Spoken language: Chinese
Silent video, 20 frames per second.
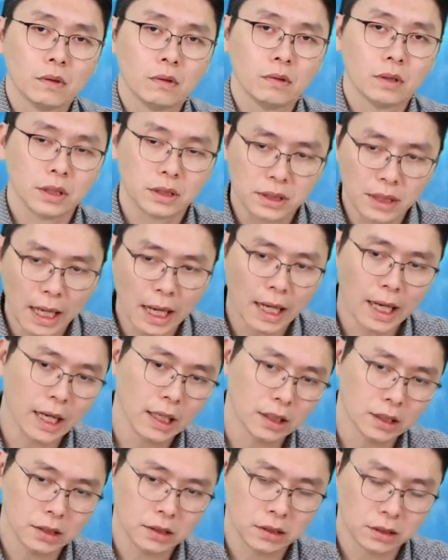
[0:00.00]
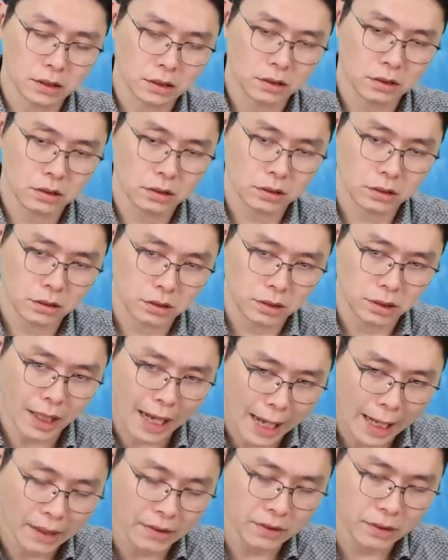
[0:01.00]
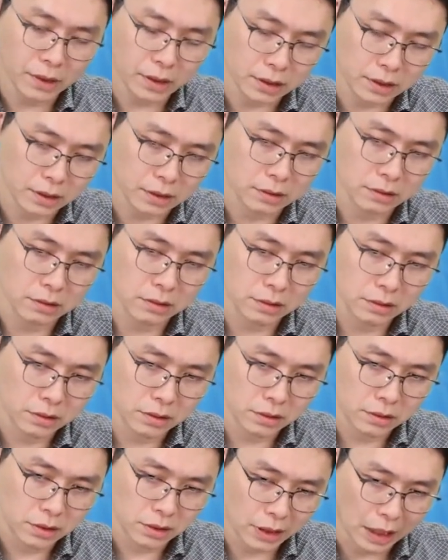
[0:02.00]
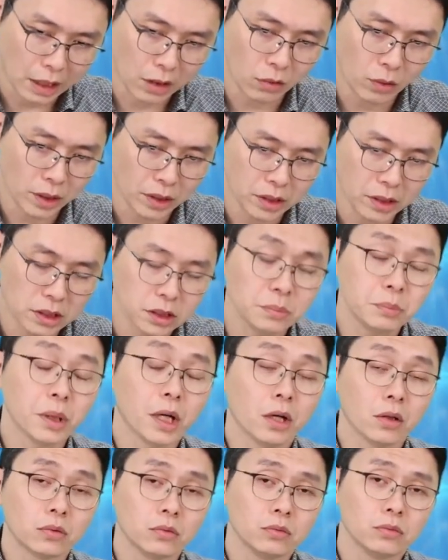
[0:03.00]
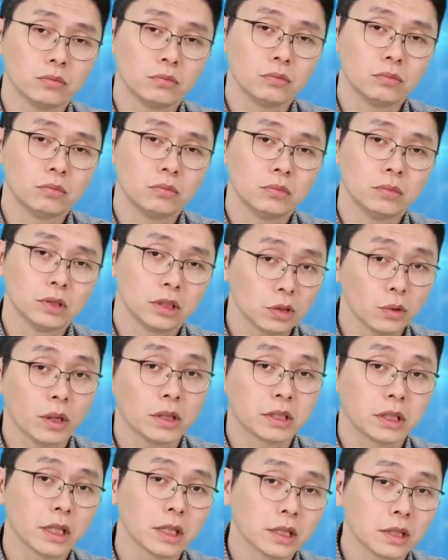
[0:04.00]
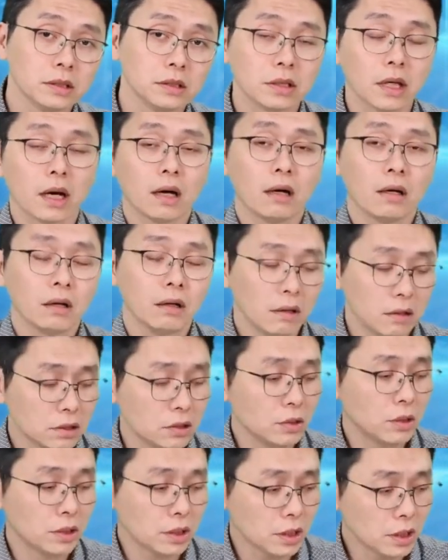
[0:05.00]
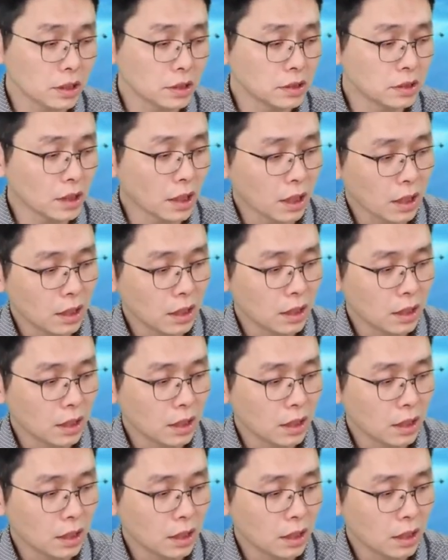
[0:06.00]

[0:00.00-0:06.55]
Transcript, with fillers: 那再来的资安的相关的新标股，希望你可以跟上，希望你可以跟上，